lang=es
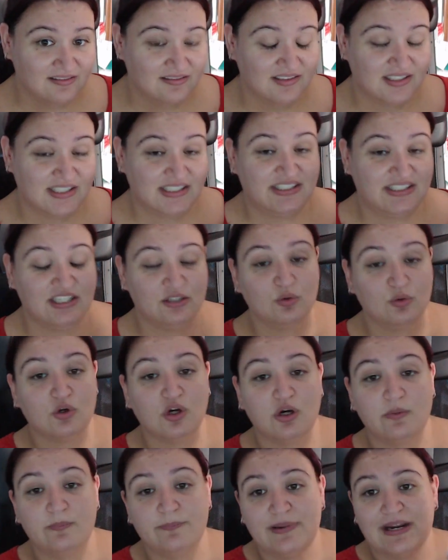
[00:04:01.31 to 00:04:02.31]
Si tú
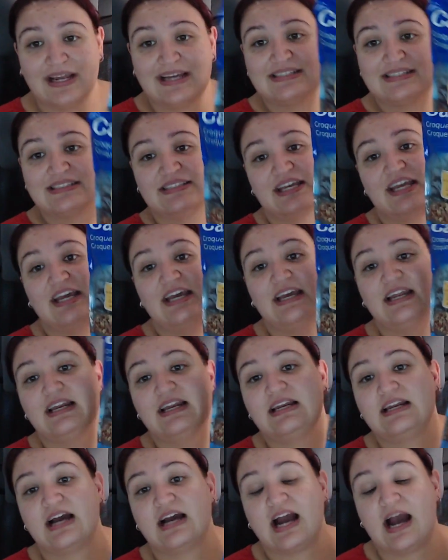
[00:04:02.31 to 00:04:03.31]
compras el
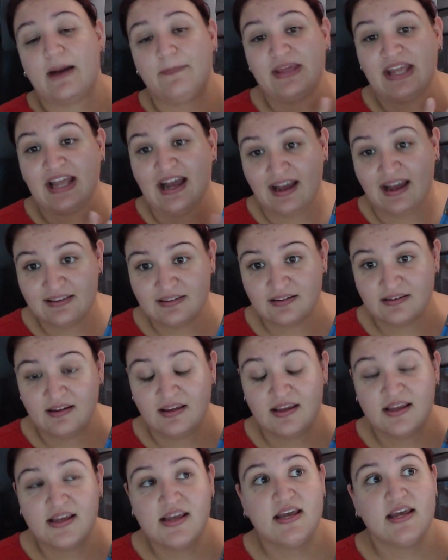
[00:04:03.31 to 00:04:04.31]
Happy Cat
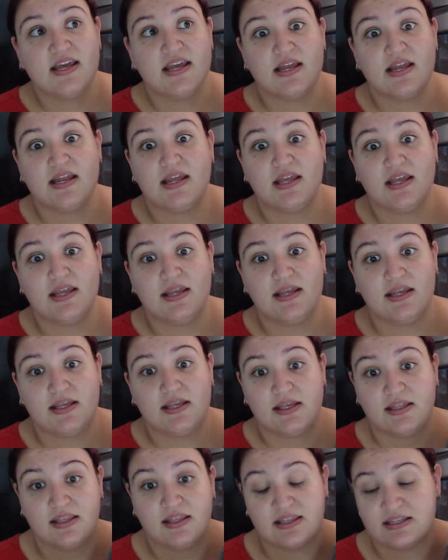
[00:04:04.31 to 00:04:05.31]

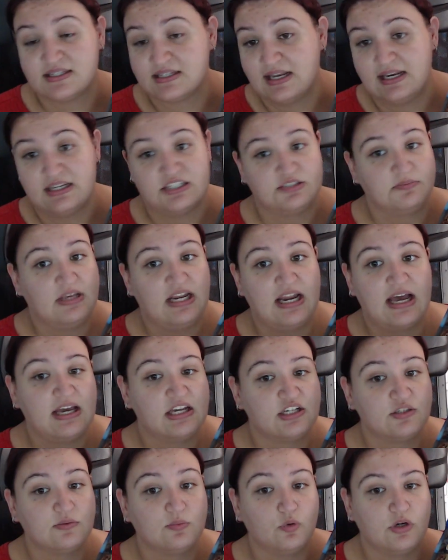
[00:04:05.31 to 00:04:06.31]
dices que el Smila
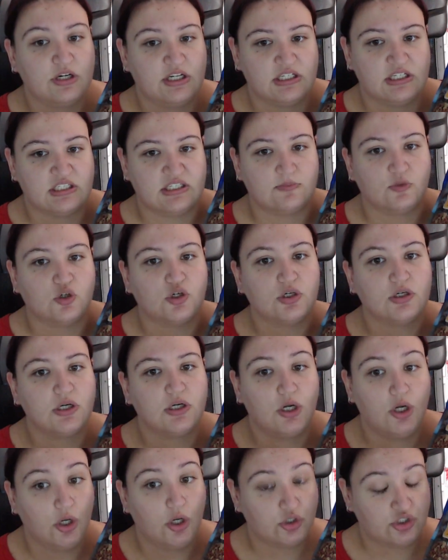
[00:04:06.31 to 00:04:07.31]
es buenísimo,
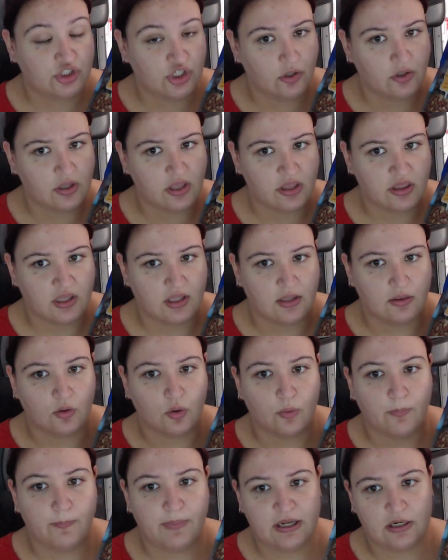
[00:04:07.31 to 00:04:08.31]
lo sigo diciendo,
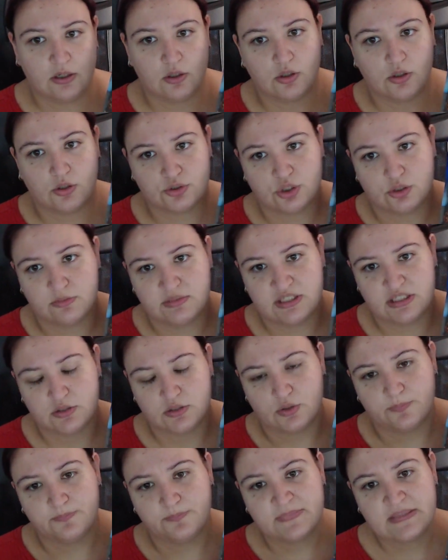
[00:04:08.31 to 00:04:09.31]
pero os comento,
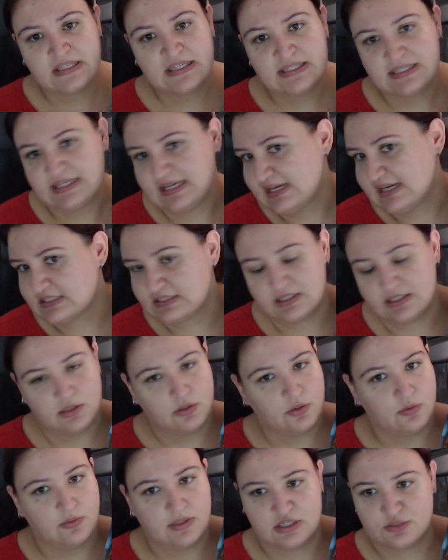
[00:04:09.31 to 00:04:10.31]
este
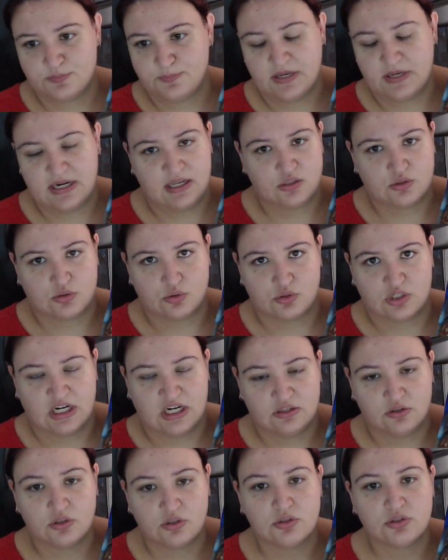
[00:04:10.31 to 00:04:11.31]
no es para estos
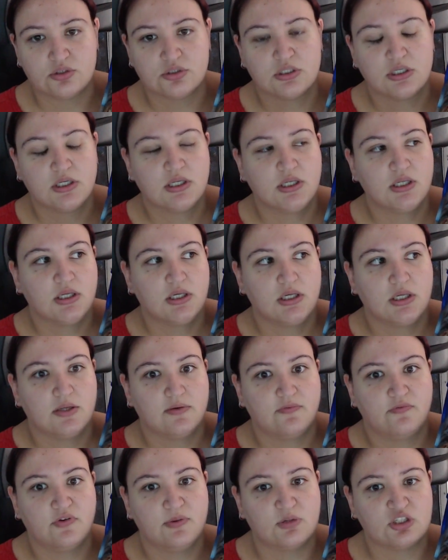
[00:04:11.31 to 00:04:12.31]
gatos.
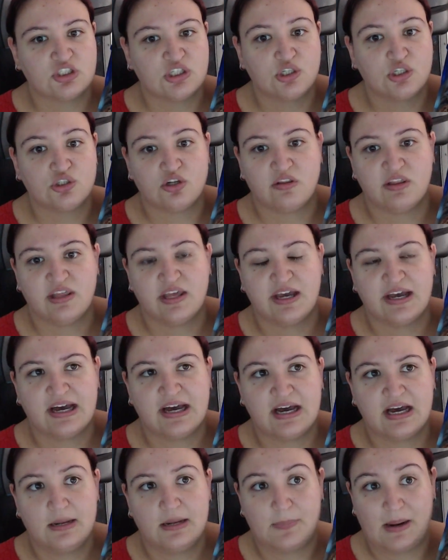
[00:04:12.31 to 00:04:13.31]
Fuimos el otro día
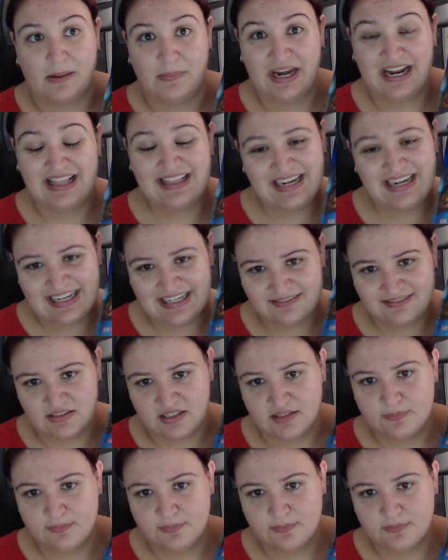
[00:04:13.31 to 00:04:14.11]
al Palmeral de Alicante.